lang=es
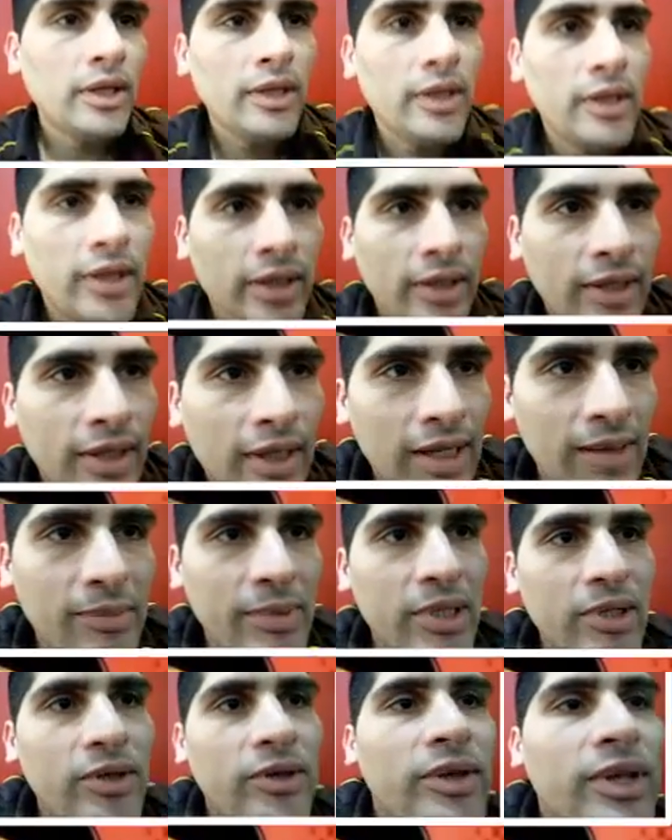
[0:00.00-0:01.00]
¿Qué tal
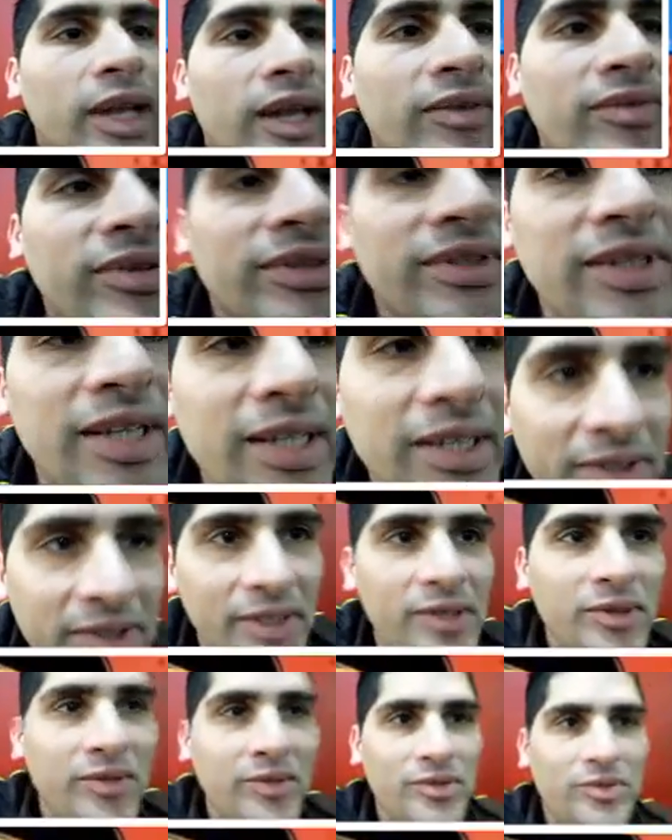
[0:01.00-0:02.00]
amigos de la FC
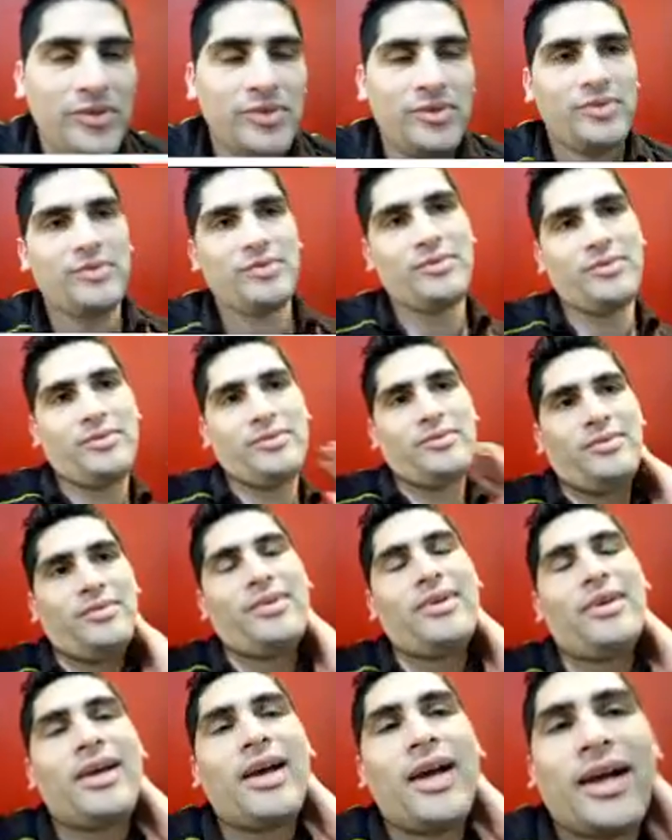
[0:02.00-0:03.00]
Liceos?
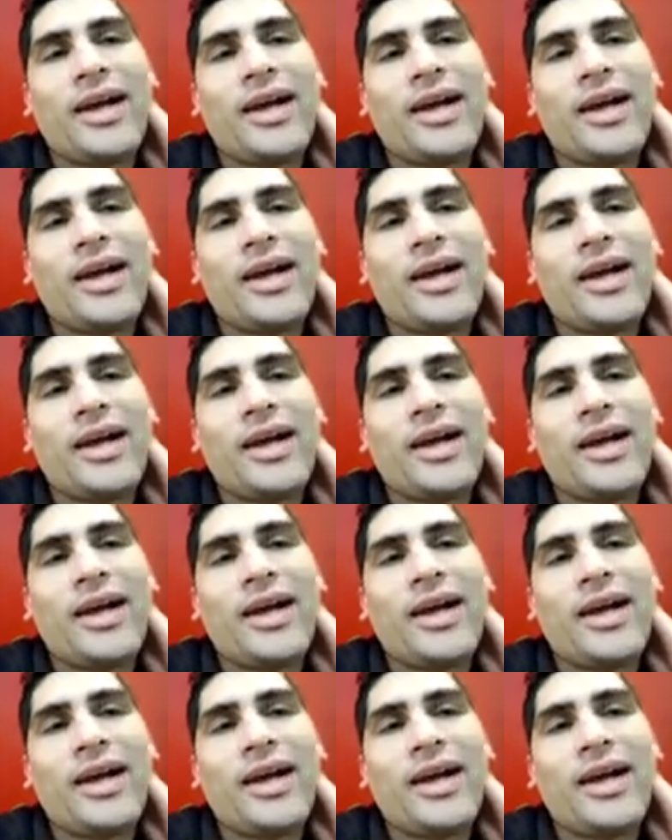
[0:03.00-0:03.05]
Acá